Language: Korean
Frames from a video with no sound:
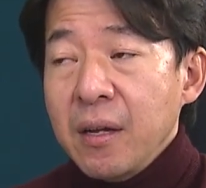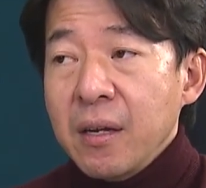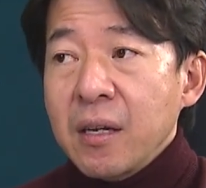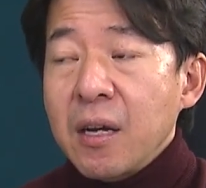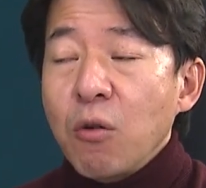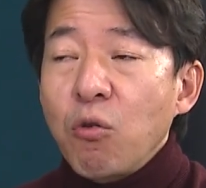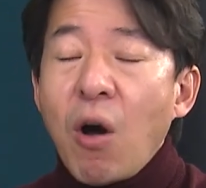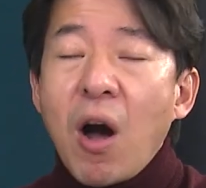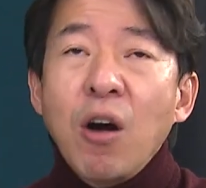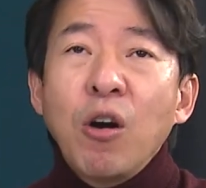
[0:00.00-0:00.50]

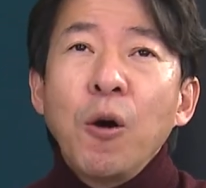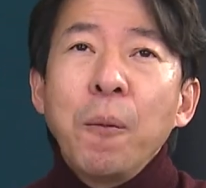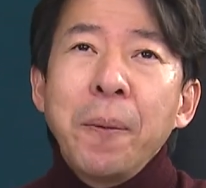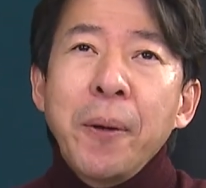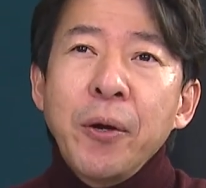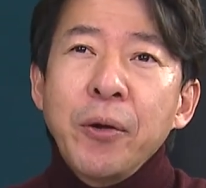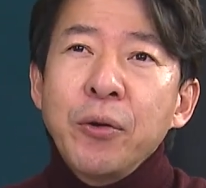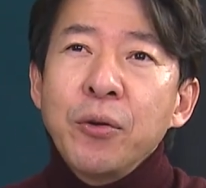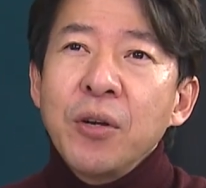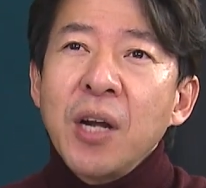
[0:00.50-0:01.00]
그러니까 과거
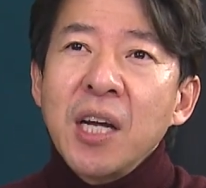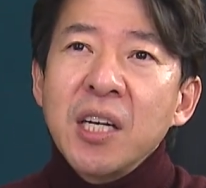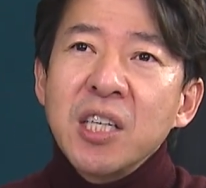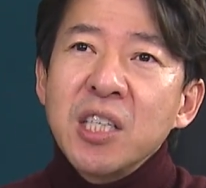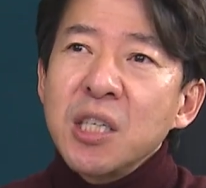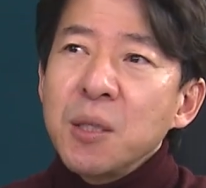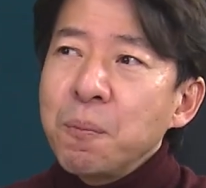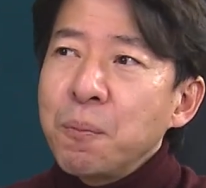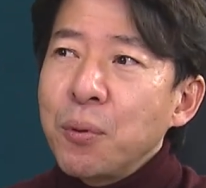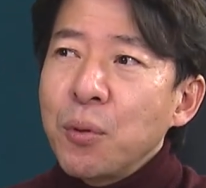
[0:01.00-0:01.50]
평균 한
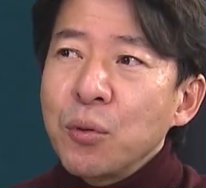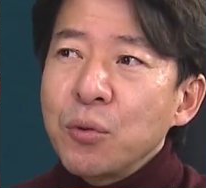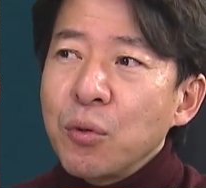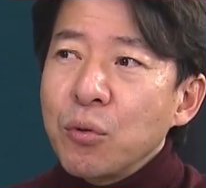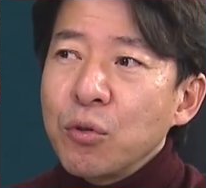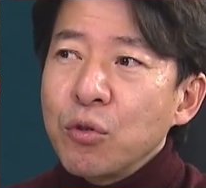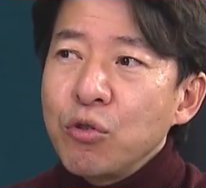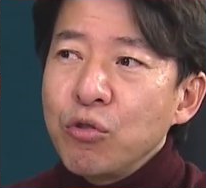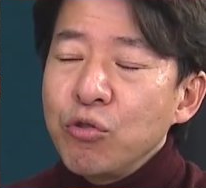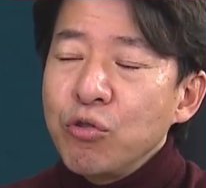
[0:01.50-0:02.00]
이십 퍼센트
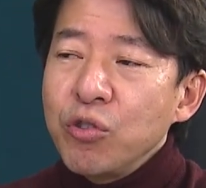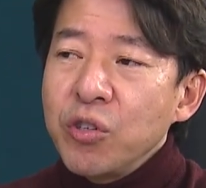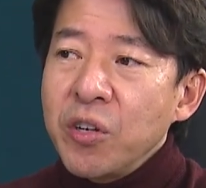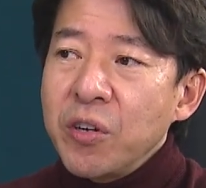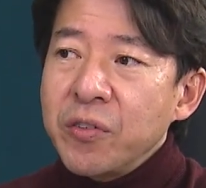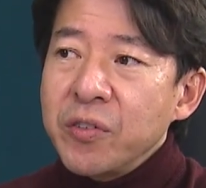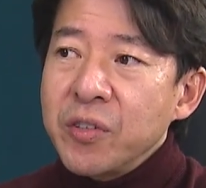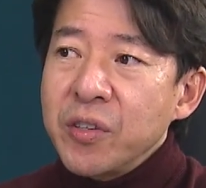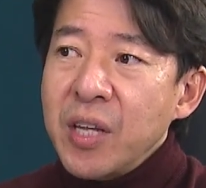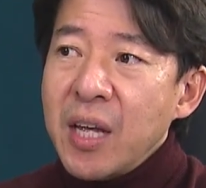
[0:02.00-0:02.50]
정도
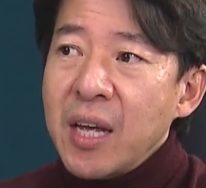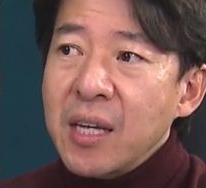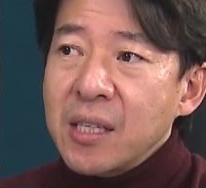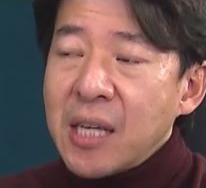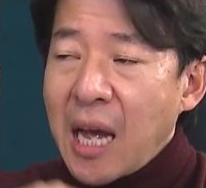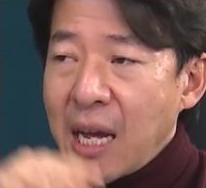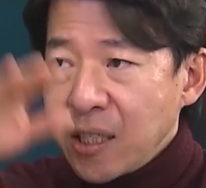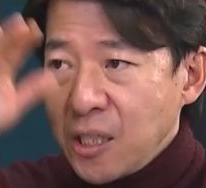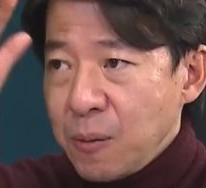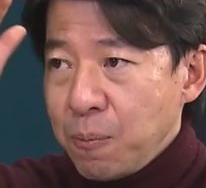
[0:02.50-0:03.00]
수준이었는데
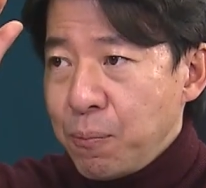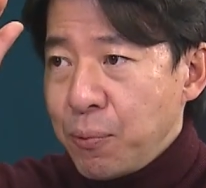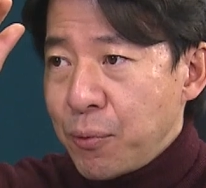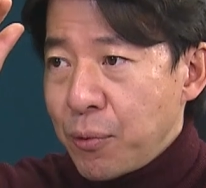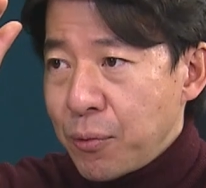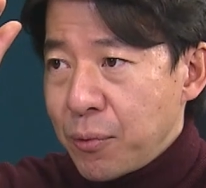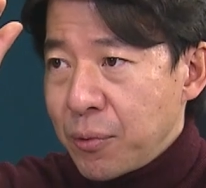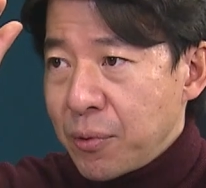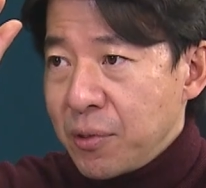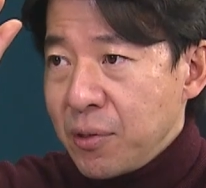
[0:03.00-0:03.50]
사십
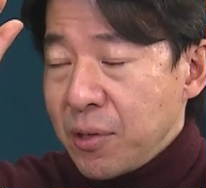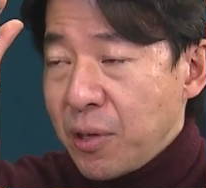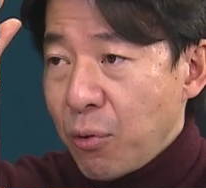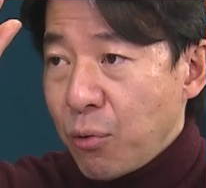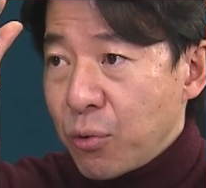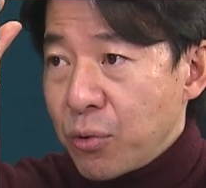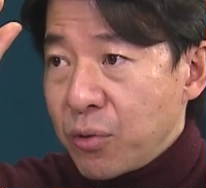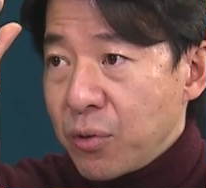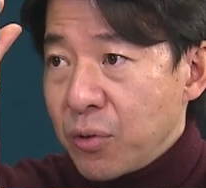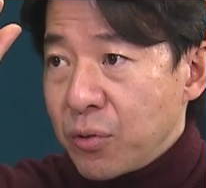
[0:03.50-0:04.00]
퍼센트로 크게
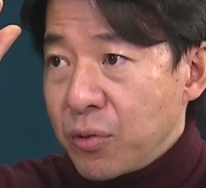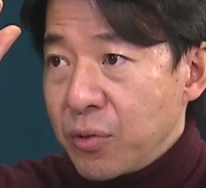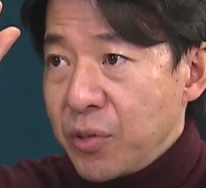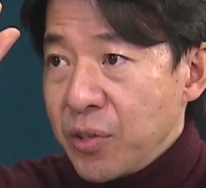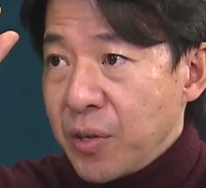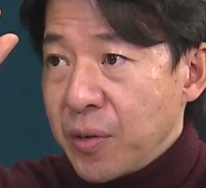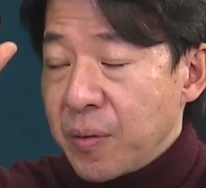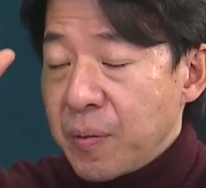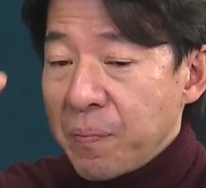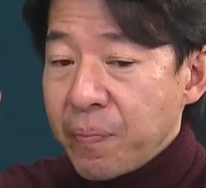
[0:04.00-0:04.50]

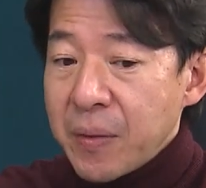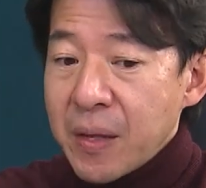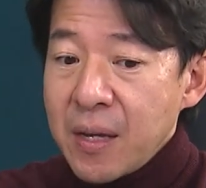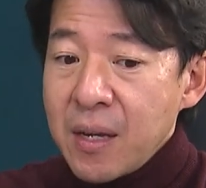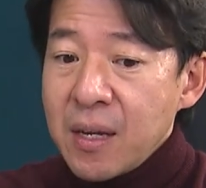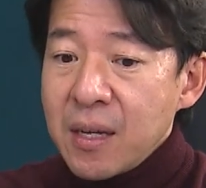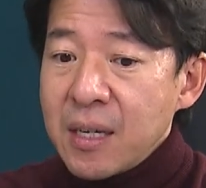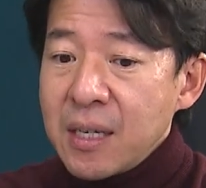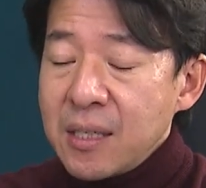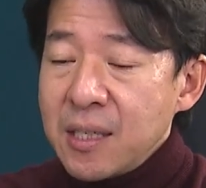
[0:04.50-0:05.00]
오르거든요.
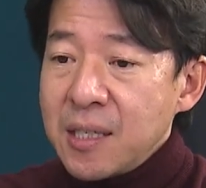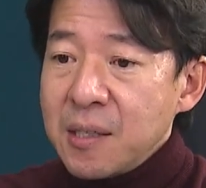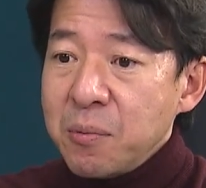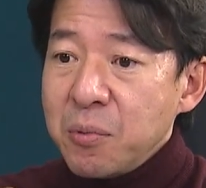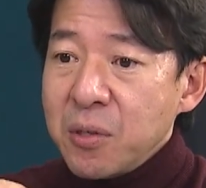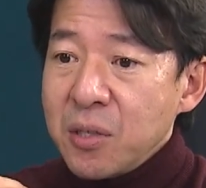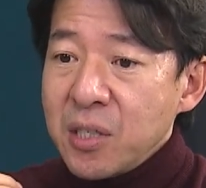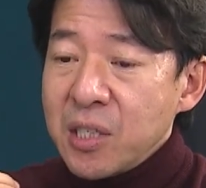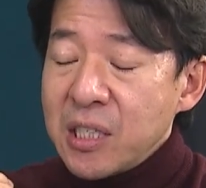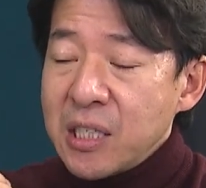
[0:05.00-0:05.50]
그러니까
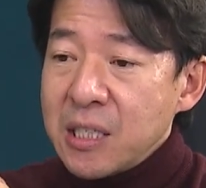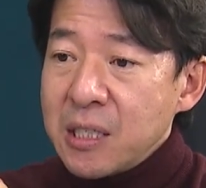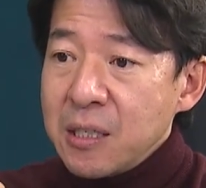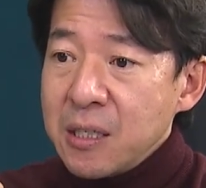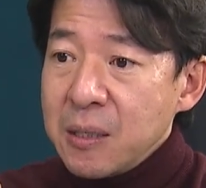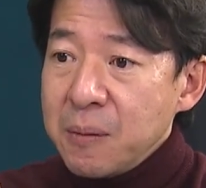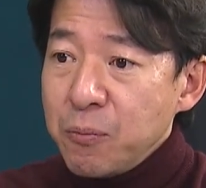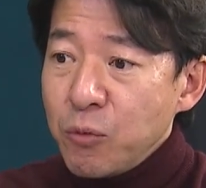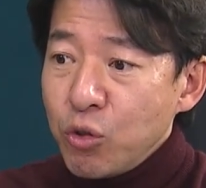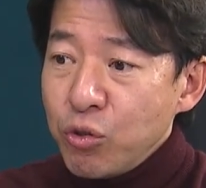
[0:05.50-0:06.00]
집을
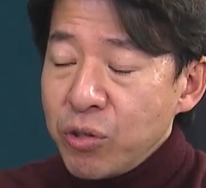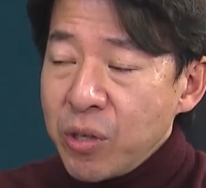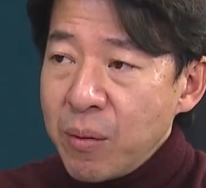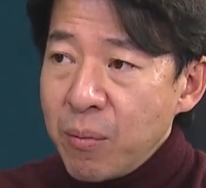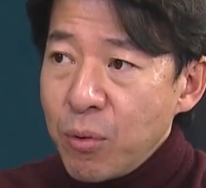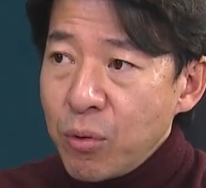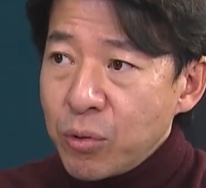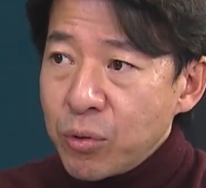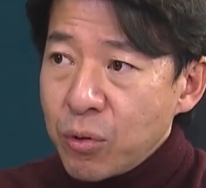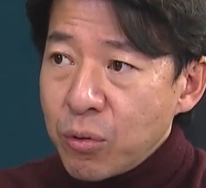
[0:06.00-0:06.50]
지금 투자
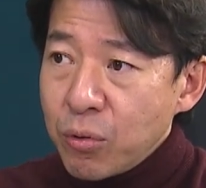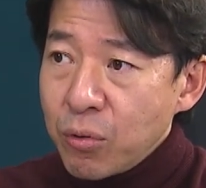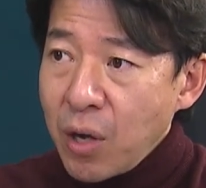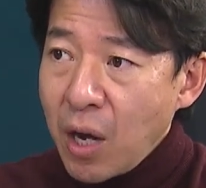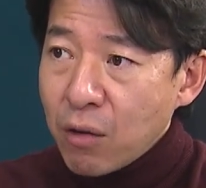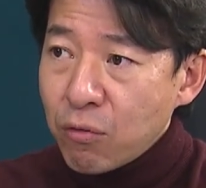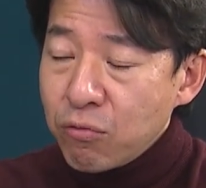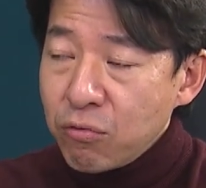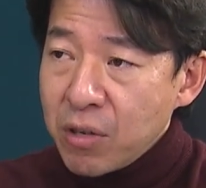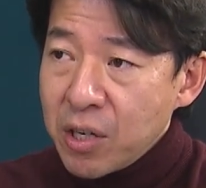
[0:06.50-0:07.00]
목적으로
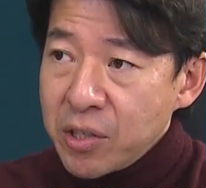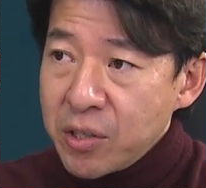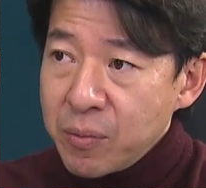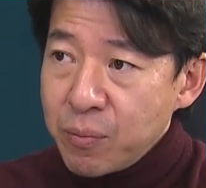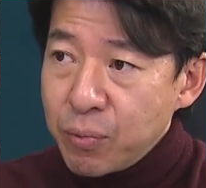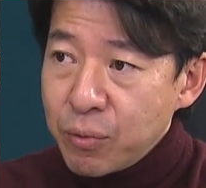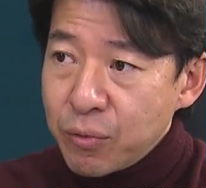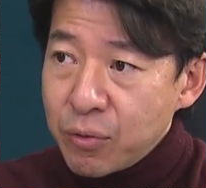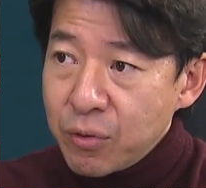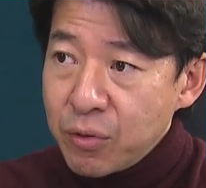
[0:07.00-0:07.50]
갖고
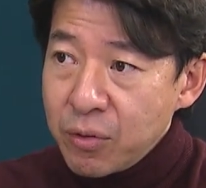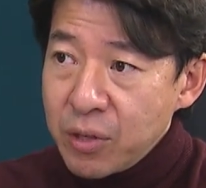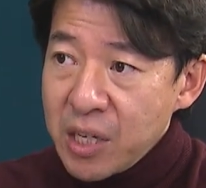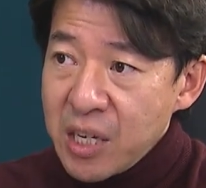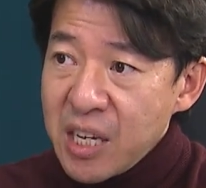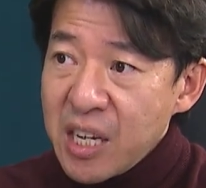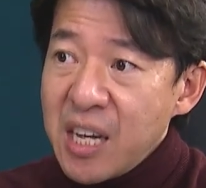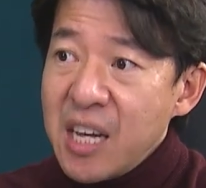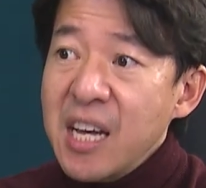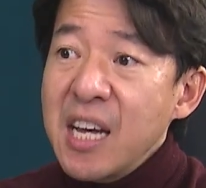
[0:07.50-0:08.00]
계신
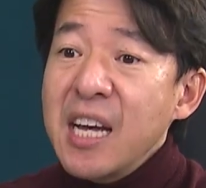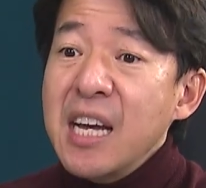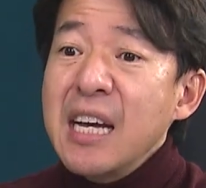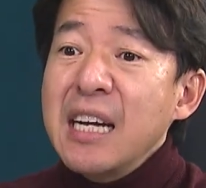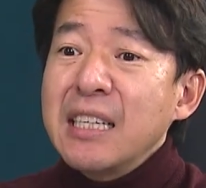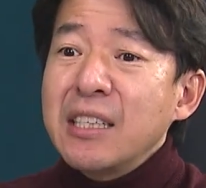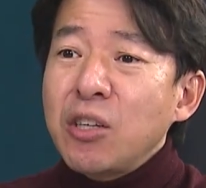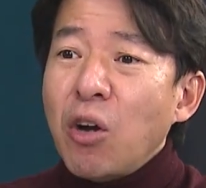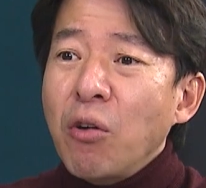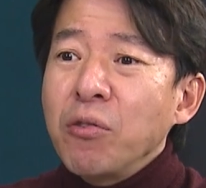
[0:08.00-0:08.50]
분들이
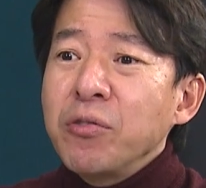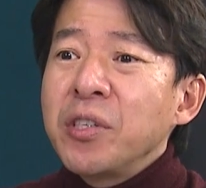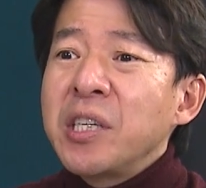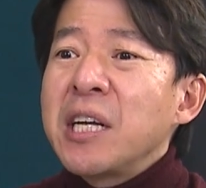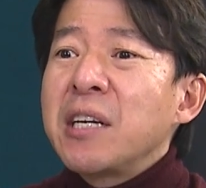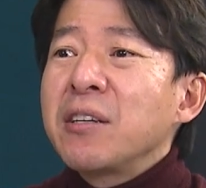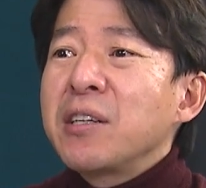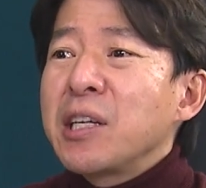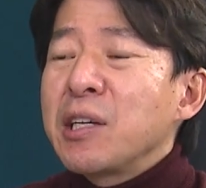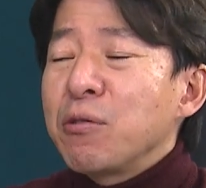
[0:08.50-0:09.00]

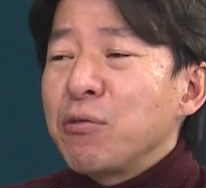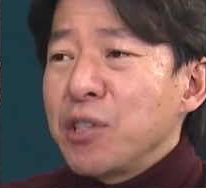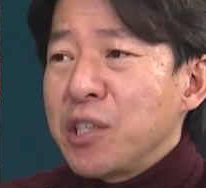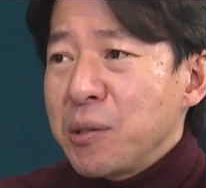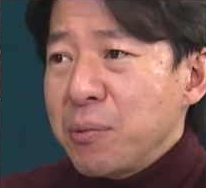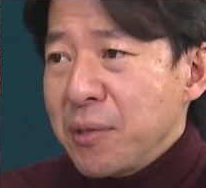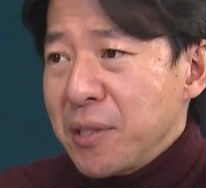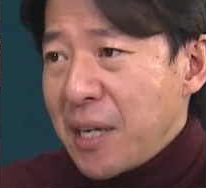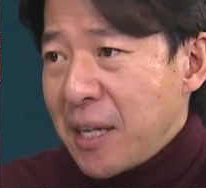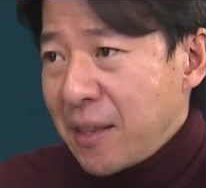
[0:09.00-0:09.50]
전세를 끼고
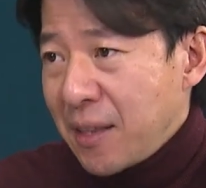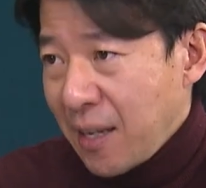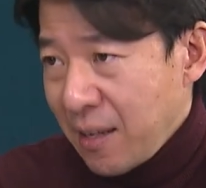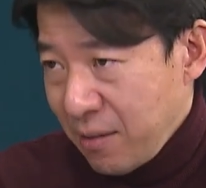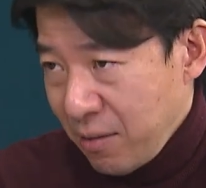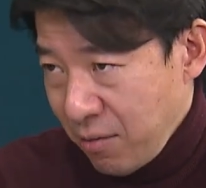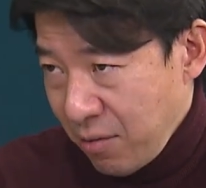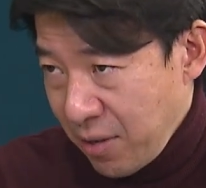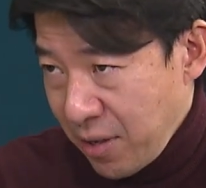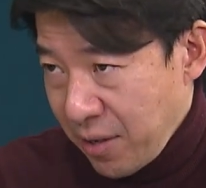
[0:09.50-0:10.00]
집을
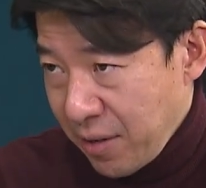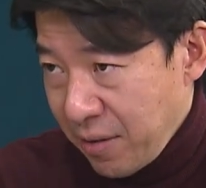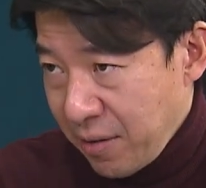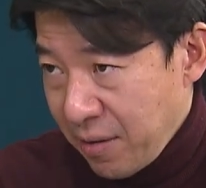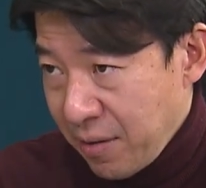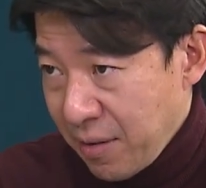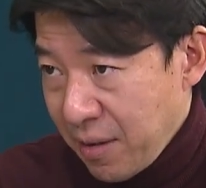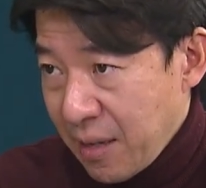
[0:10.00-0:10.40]
샀다는 거예요.